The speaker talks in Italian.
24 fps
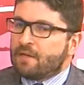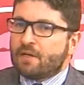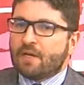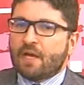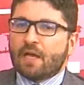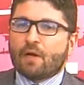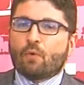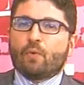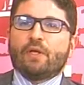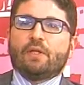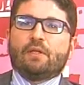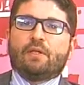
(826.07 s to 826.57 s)

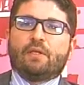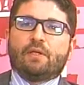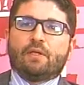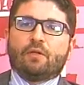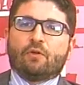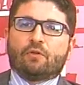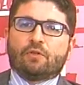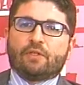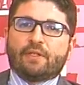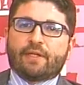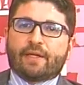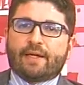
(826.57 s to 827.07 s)
E quindi
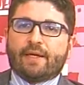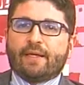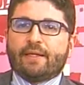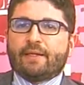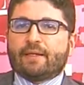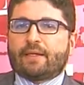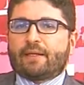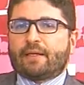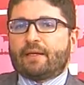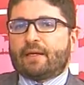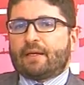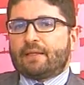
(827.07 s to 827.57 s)
io
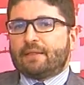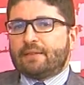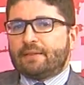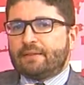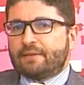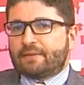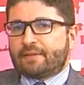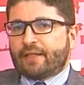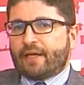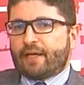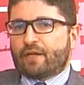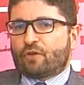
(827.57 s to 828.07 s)
direi che
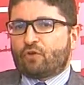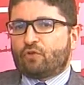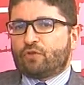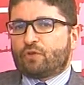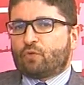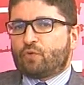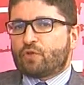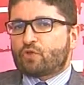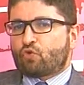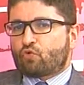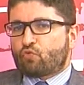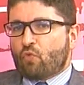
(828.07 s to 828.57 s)
all'interno di
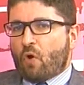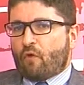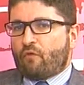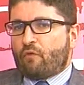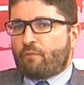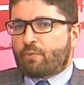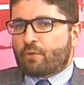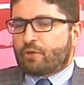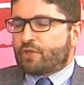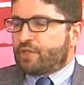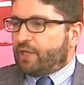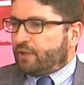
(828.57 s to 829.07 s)
questo nuovo
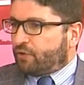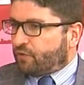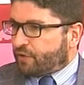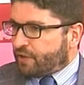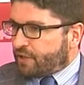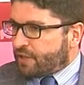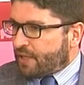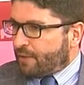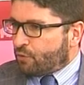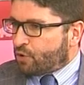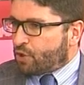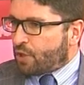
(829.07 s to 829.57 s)
progetto che
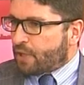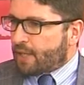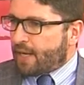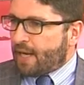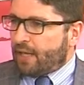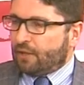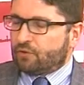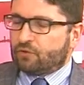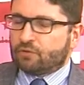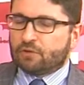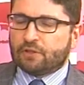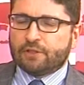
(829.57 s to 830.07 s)
stiamo
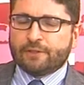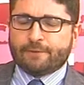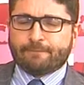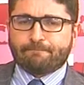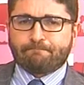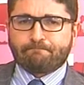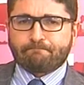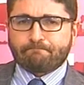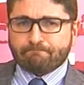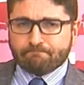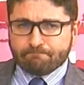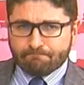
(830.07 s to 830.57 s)
cercando di
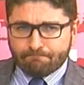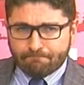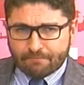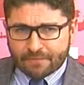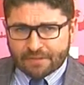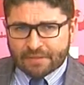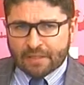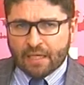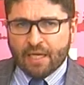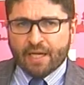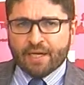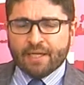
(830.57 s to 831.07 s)

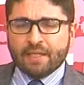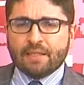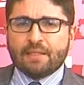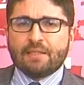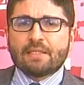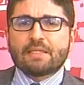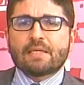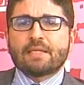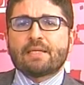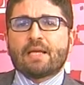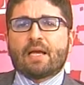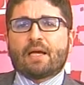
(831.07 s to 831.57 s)

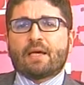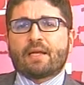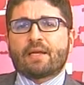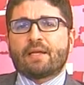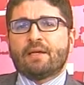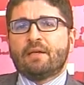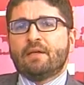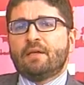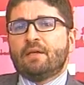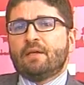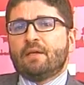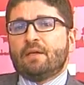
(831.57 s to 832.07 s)

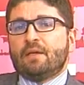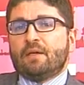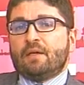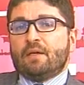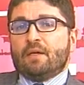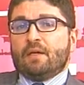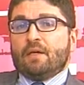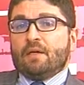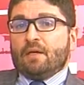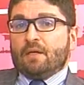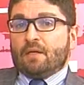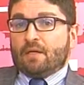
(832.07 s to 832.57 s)
ridisegnare,
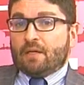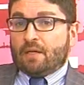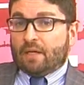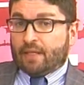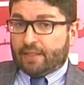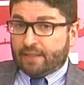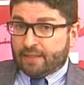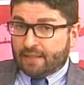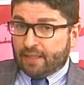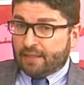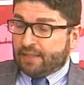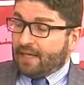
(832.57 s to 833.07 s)

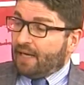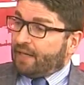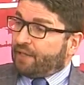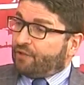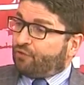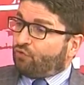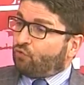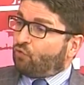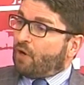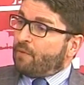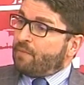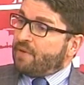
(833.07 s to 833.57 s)
Ritagliare
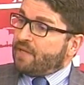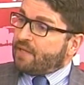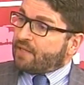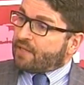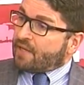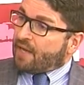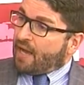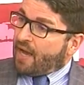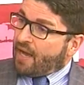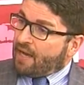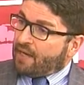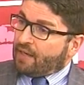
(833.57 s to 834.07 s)

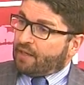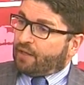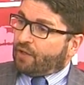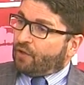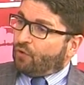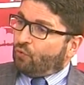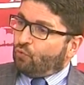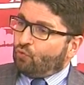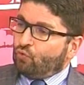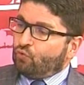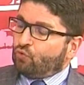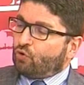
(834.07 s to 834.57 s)
sicuramente
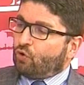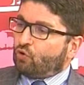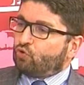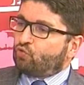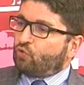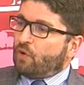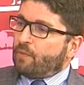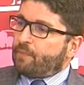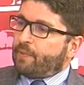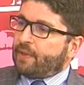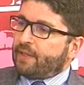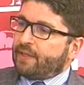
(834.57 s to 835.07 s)
anche uno o
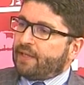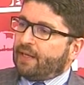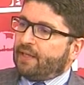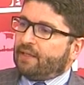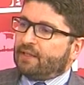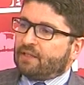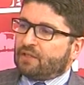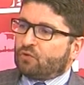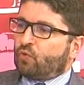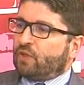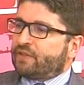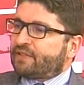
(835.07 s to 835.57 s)
due
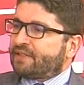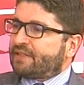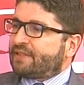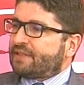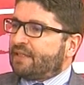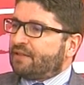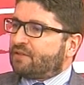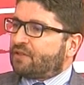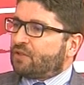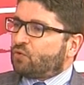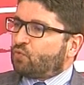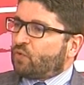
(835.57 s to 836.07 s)
pennelli da
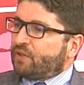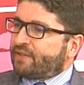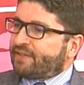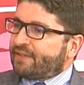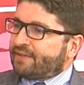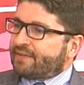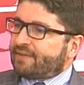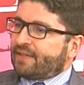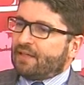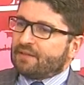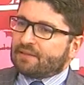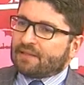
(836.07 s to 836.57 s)
2,60
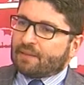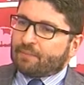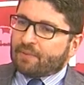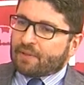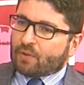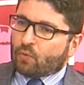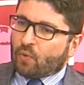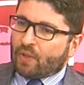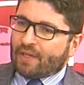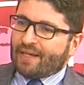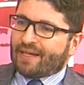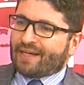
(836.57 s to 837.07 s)
2,70
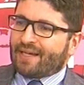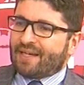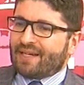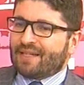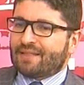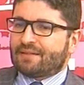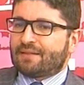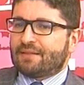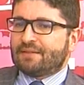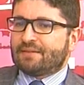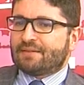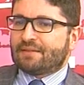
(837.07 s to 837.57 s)
per quella
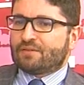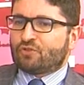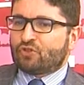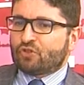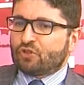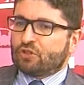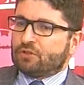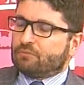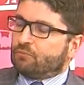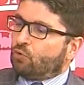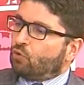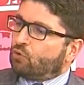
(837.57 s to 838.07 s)

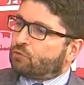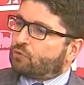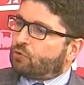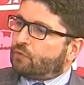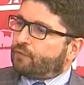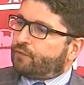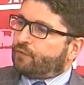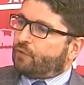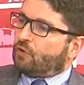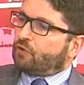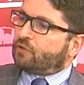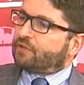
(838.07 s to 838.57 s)
caratterizzazione
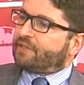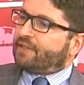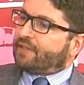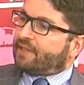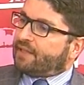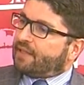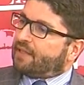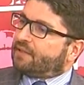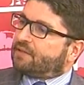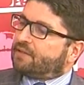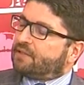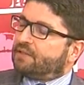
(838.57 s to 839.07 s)
molto forte
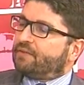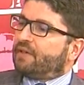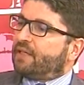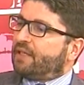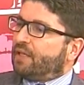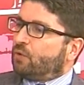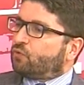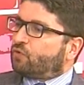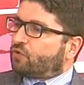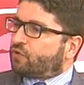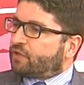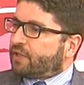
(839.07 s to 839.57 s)
relativa alle
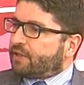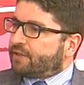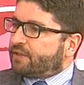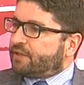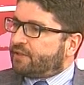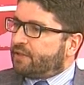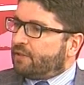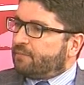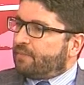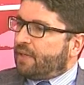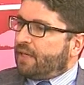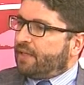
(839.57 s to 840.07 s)
autostrade
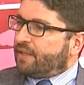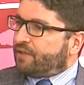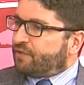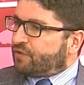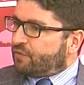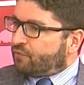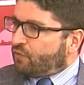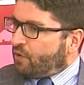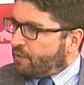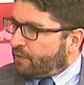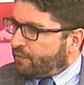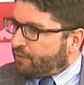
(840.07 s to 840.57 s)
del mare,
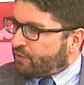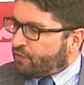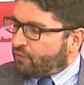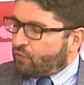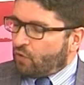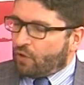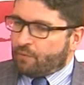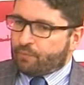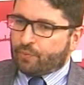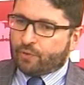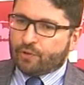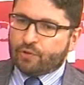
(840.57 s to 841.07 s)
se vuole, se
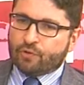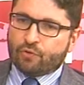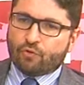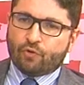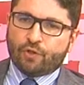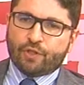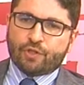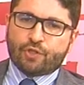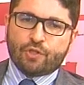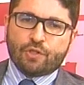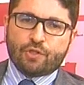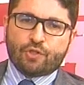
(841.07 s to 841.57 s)
vuole poi
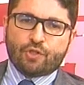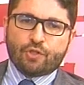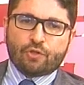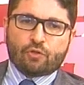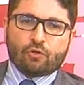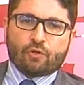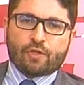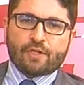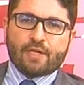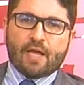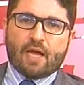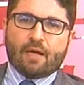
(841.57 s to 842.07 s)
noi ci, ci
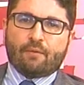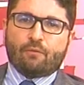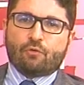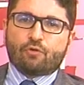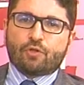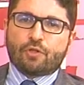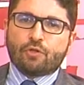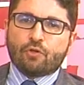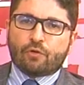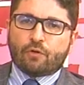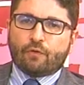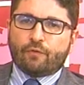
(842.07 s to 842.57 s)
torniamo.
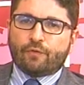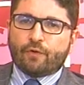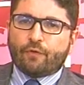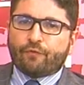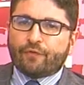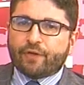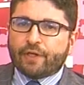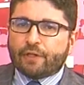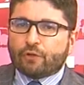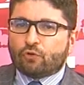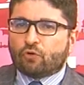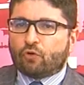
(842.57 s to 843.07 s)
Cioè io, io,
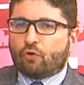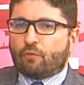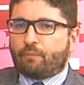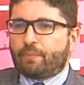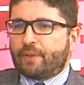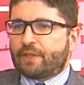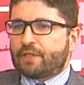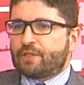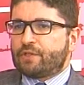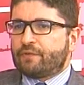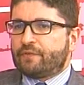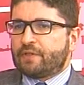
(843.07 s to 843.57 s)
vedo
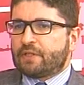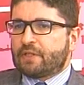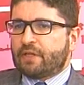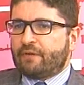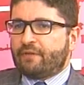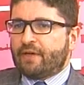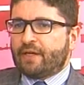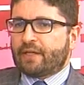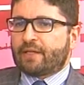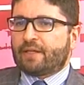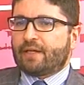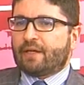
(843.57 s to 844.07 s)
per
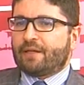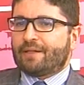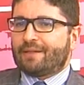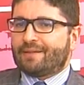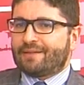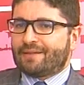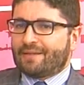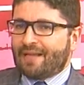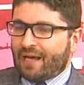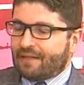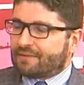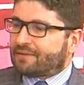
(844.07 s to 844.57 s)
Civitavecchia,
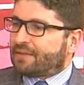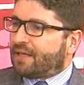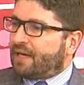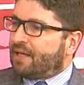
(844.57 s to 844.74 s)
data